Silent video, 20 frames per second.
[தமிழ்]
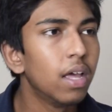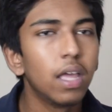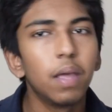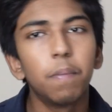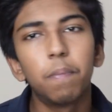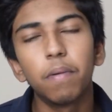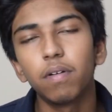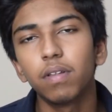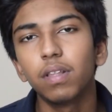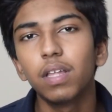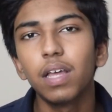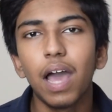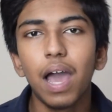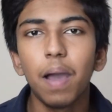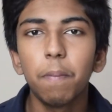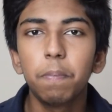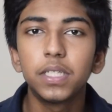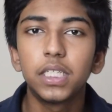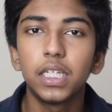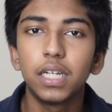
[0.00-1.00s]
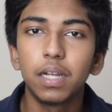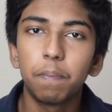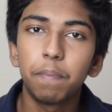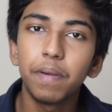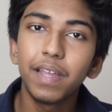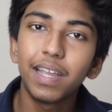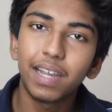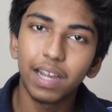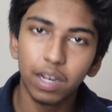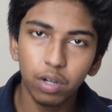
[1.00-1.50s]
இப்போ வந்து ஆப்பச்சர்
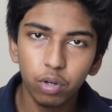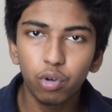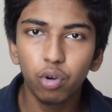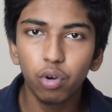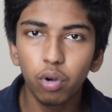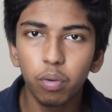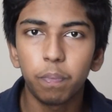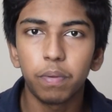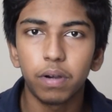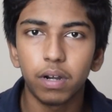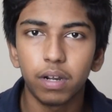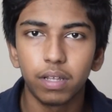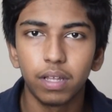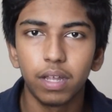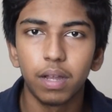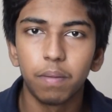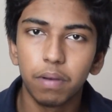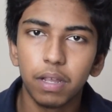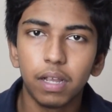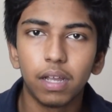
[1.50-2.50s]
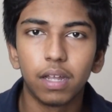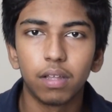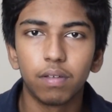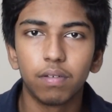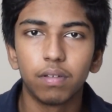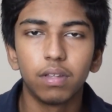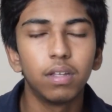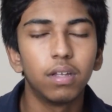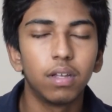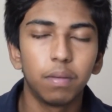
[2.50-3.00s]
எப்படி கண்ட்ரோல் பண்ணுறது அப்படிங்கிறத
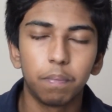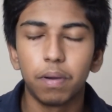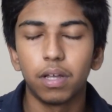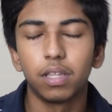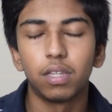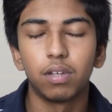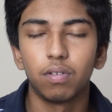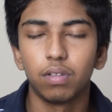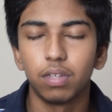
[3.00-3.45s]
வந்து பார்த்துட்டு